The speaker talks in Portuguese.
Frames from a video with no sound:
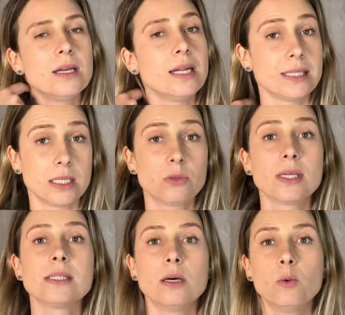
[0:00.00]
nessa
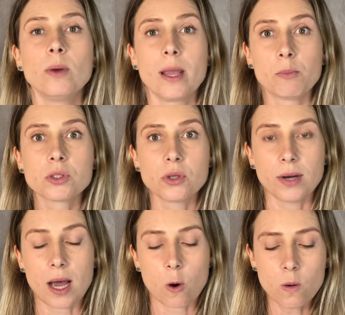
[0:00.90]
situação
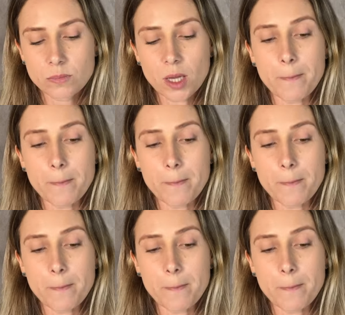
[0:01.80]
emocional.